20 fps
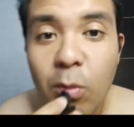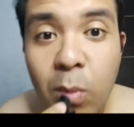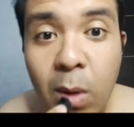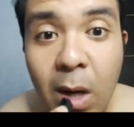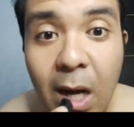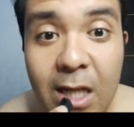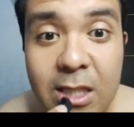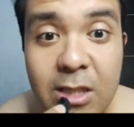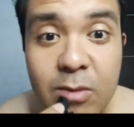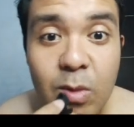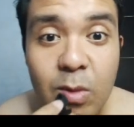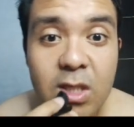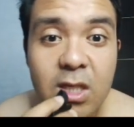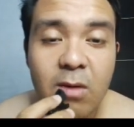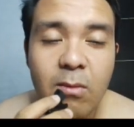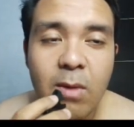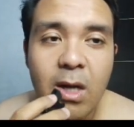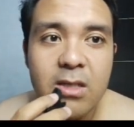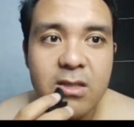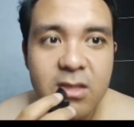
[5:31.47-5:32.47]
12
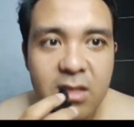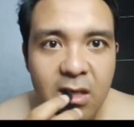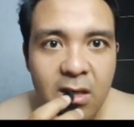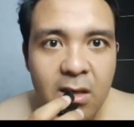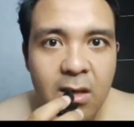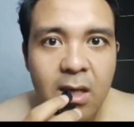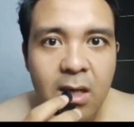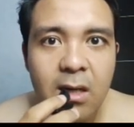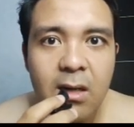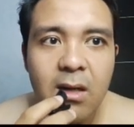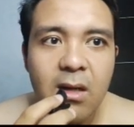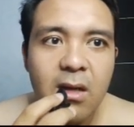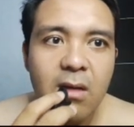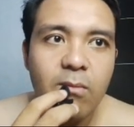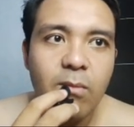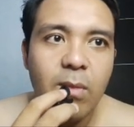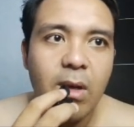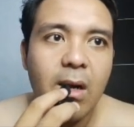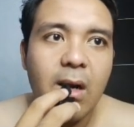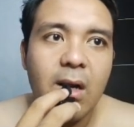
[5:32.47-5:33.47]
masing-masing kan
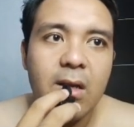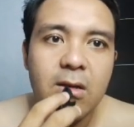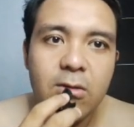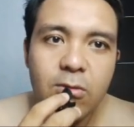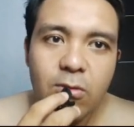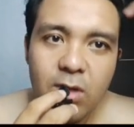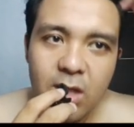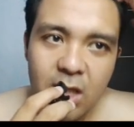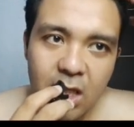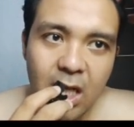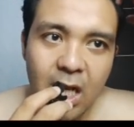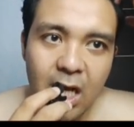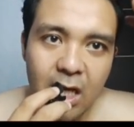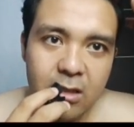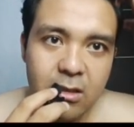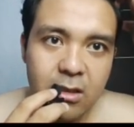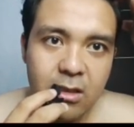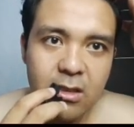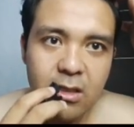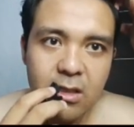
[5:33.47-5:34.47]
merahnya itu
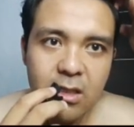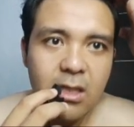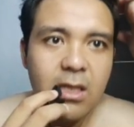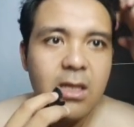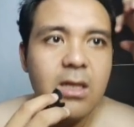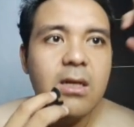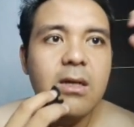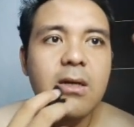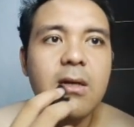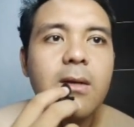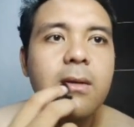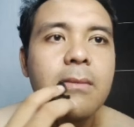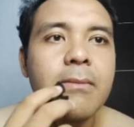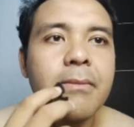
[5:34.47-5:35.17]
gila sih jadi